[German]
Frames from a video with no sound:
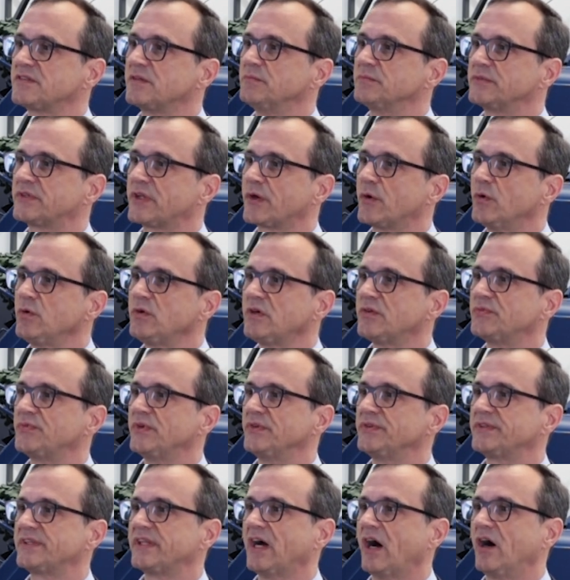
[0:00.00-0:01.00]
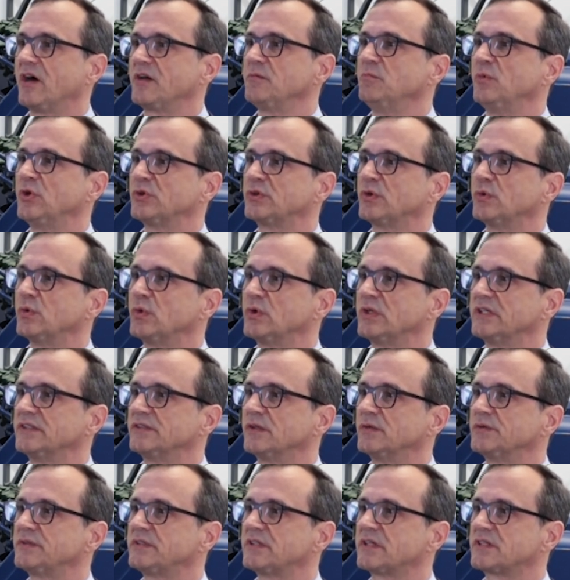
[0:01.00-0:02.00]
zum Druck von
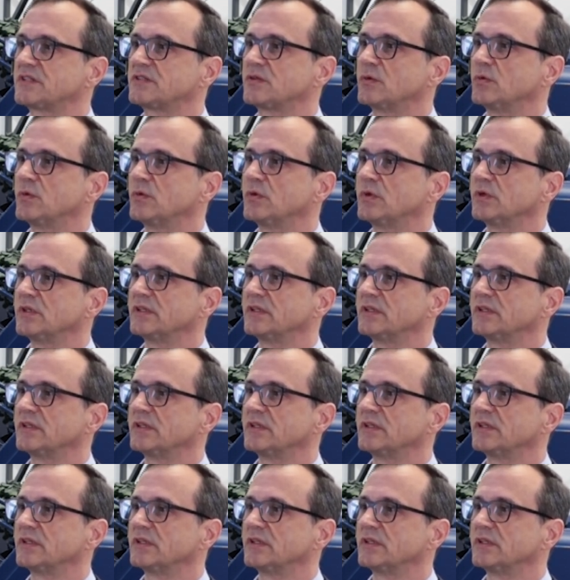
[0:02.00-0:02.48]
TAR-Modulen untersucht.